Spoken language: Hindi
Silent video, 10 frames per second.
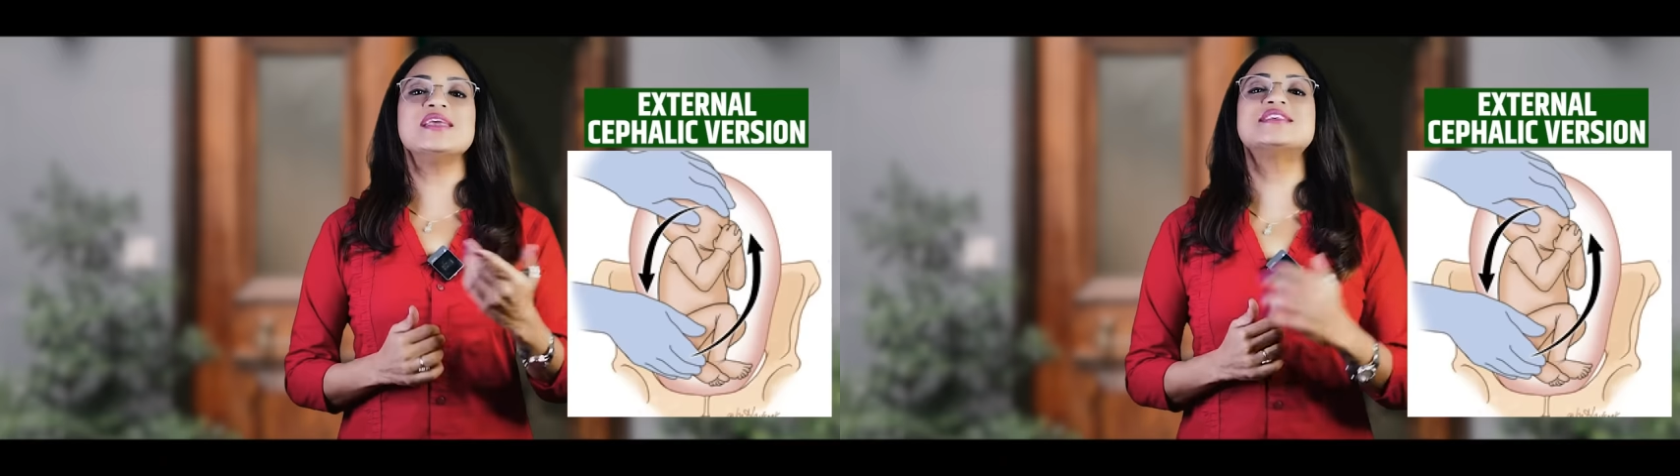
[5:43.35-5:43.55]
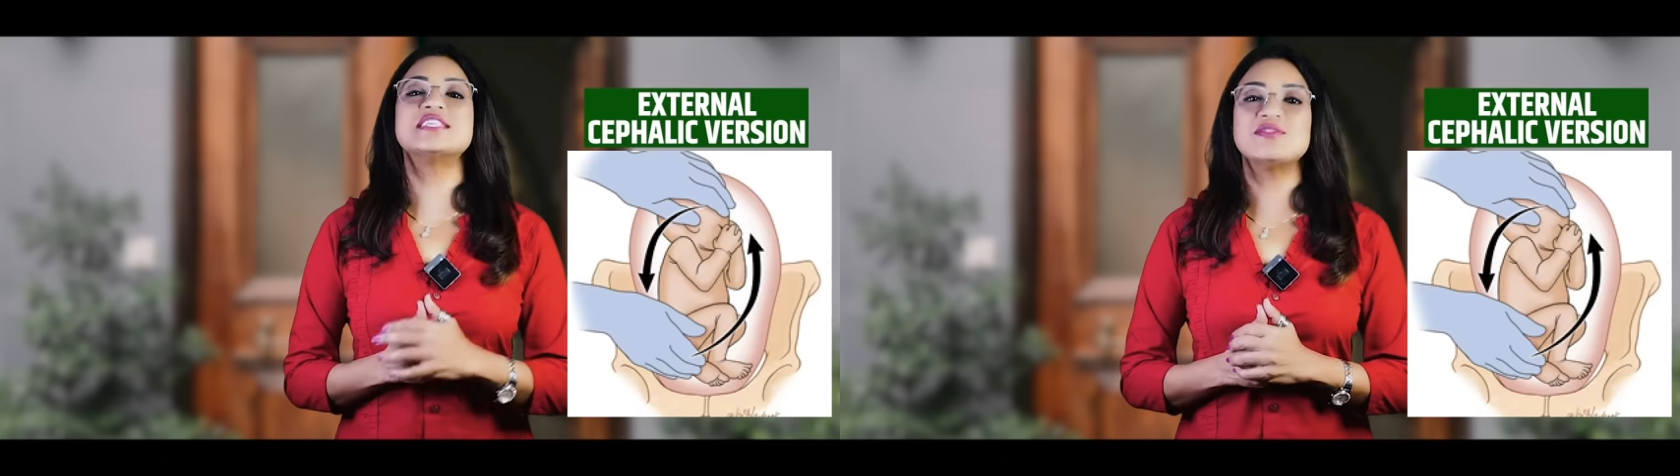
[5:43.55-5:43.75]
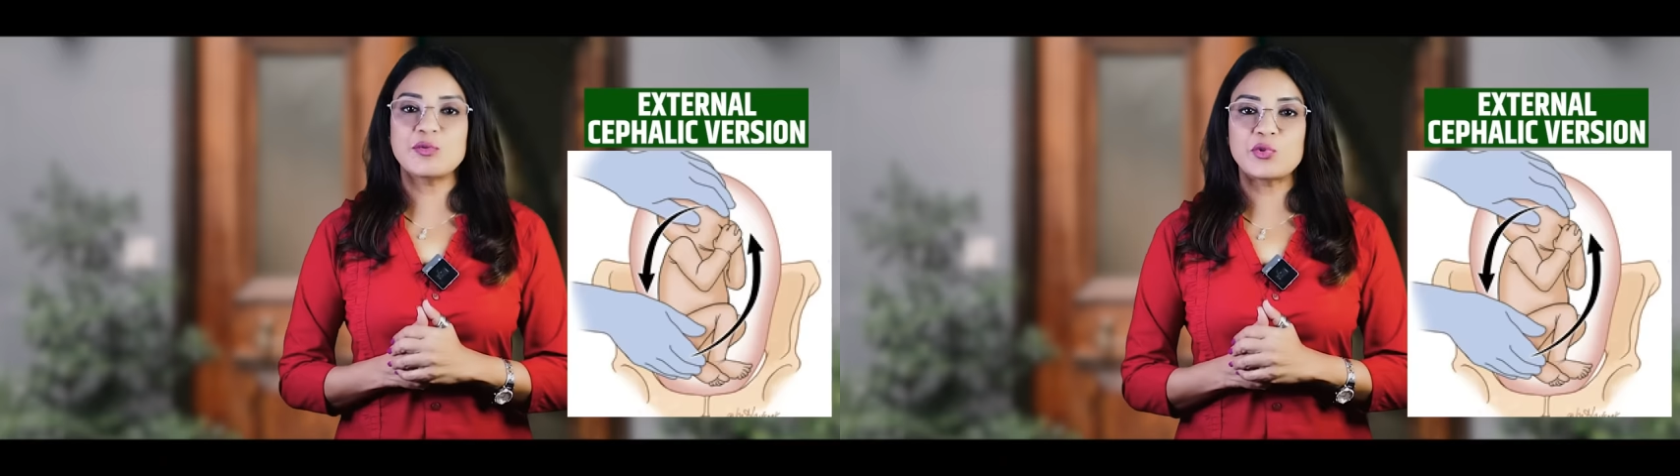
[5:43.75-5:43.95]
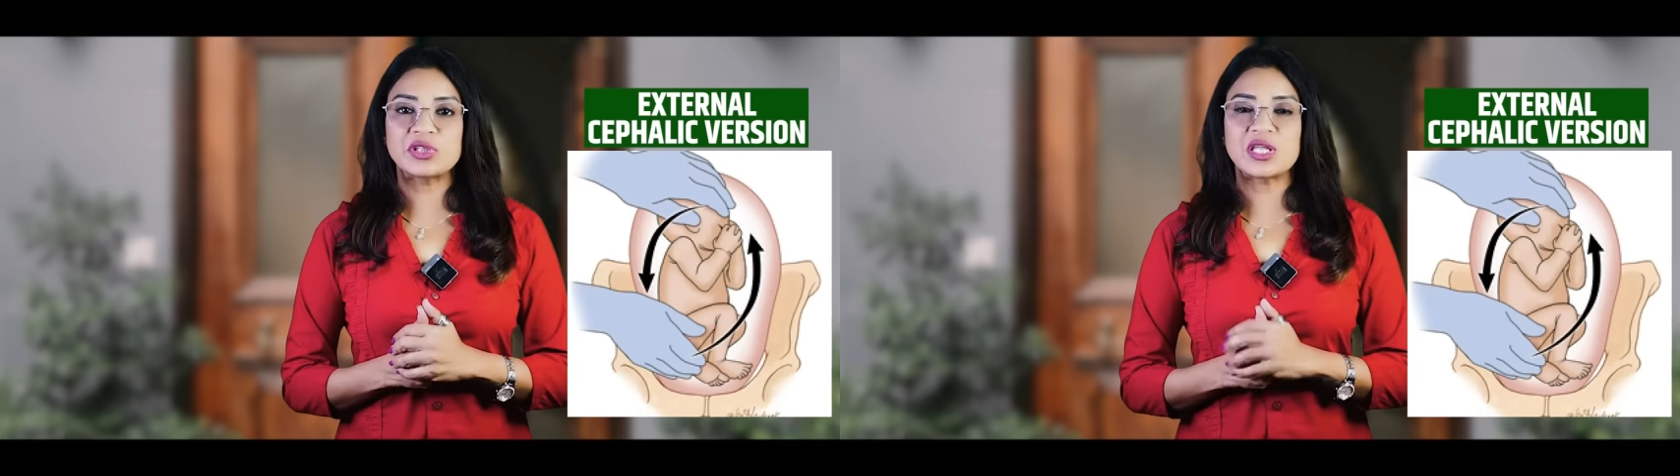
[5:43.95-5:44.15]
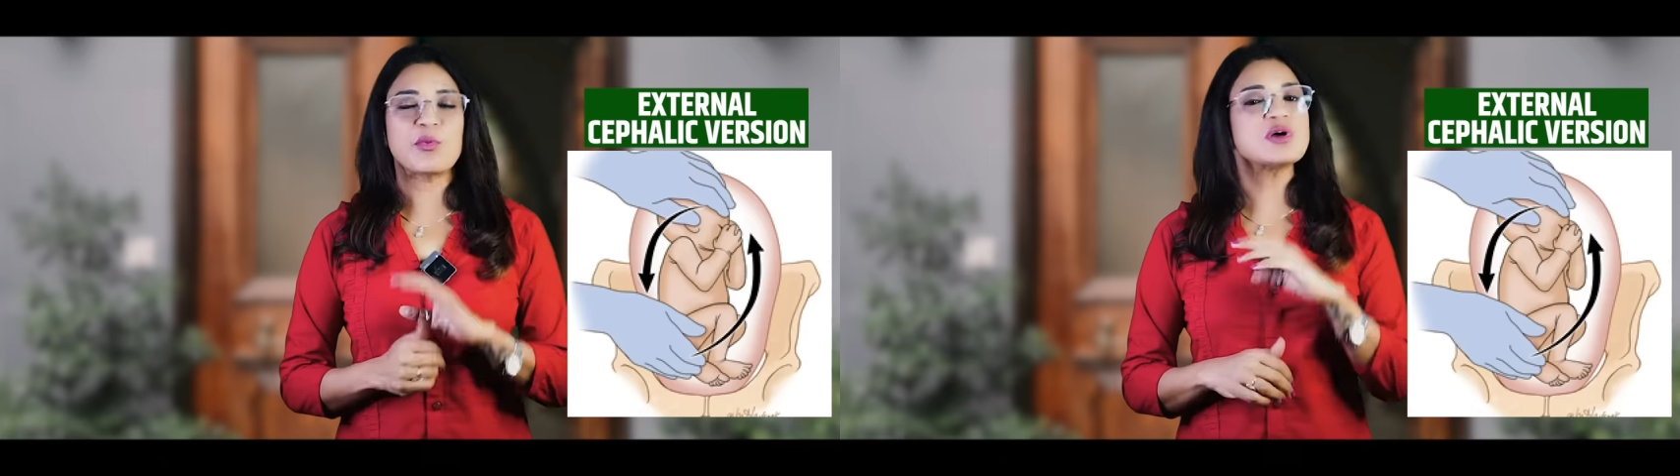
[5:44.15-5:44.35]
ई e
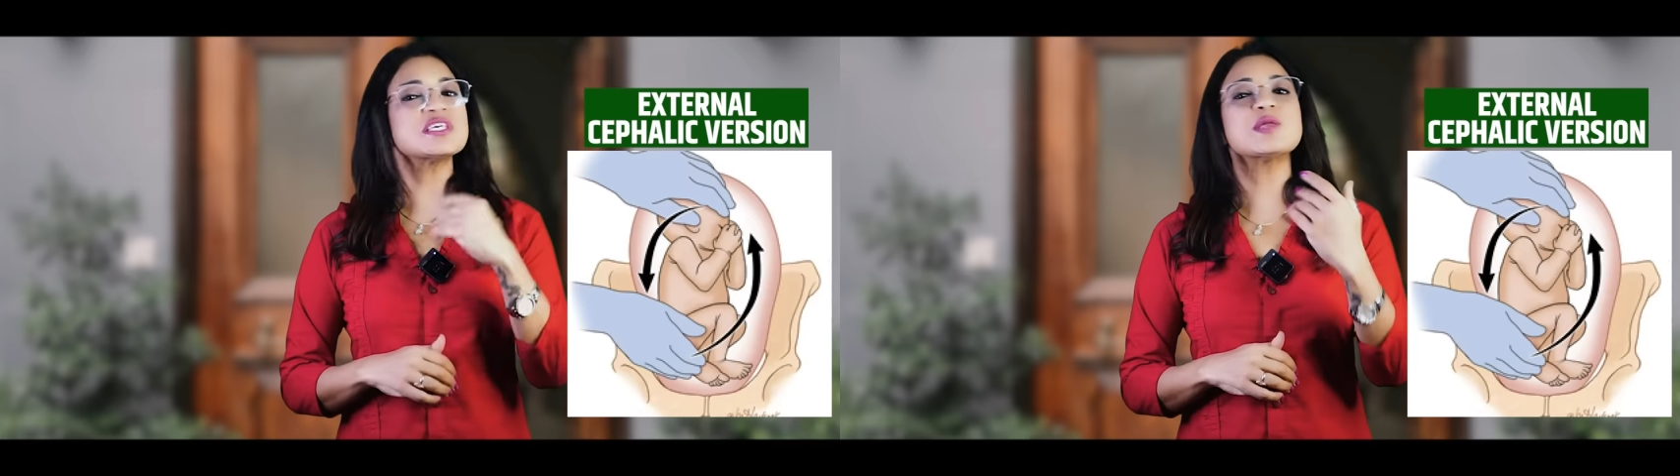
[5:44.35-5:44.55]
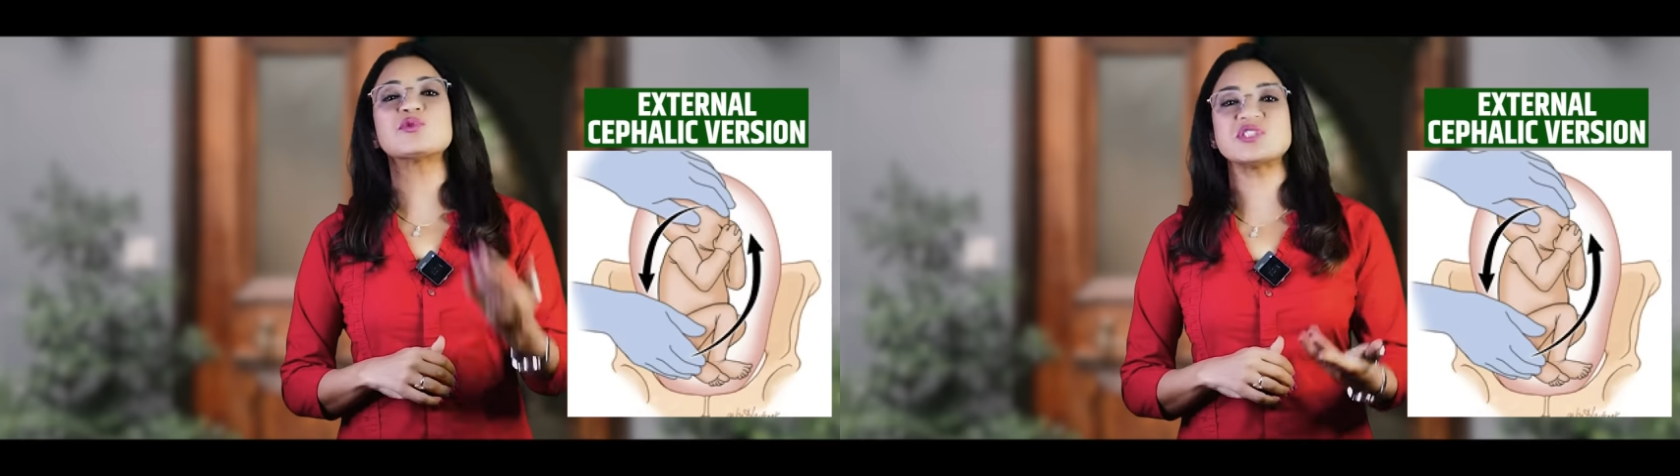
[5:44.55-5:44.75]
बोलते हैं बहुत सारे